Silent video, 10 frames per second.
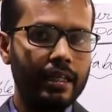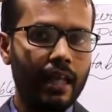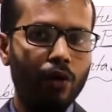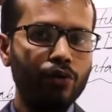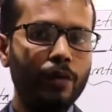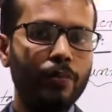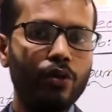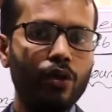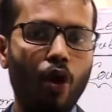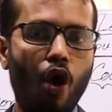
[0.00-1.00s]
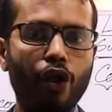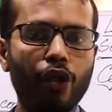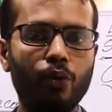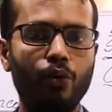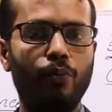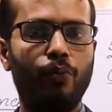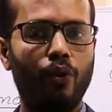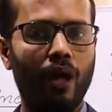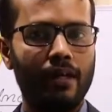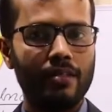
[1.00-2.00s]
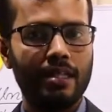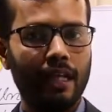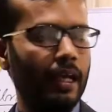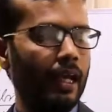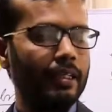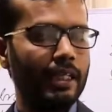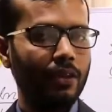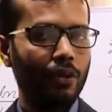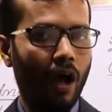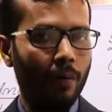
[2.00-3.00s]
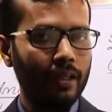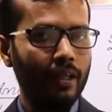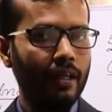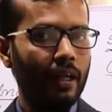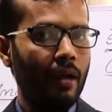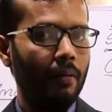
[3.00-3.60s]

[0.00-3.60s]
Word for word: নাউনের ভিতরে অনেকগুলো প্রকার আছে কিন্তু আমাদের